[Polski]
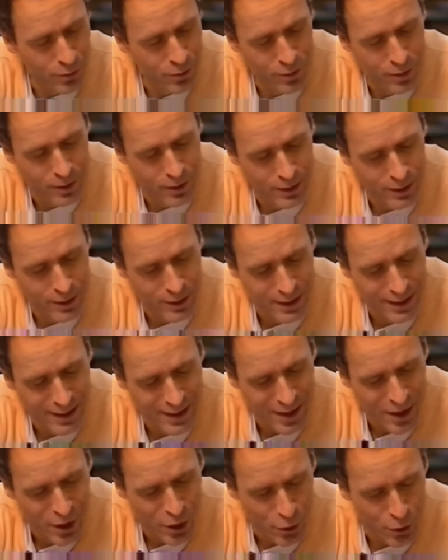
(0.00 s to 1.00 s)
tego
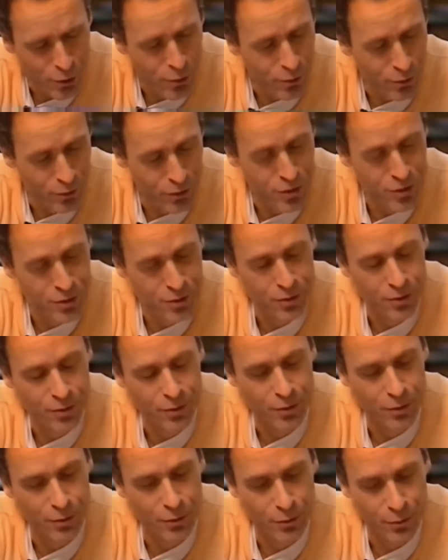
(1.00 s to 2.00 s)

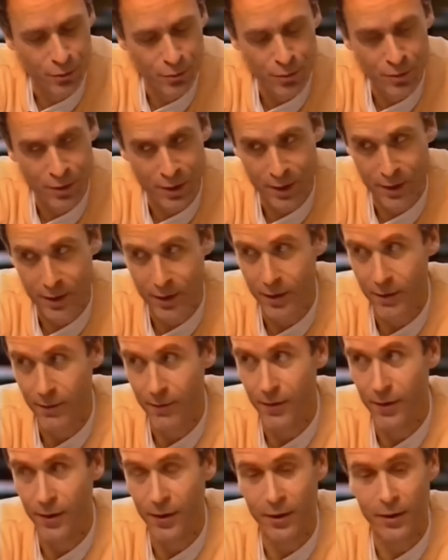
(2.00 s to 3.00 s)
bezlitosnego popędu,
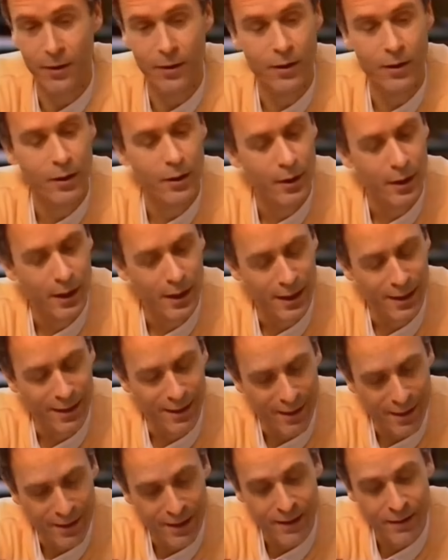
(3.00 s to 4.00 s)
by to
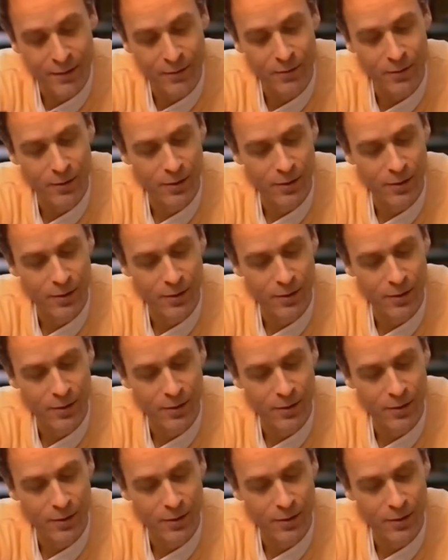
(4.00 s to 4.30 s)
zrobić.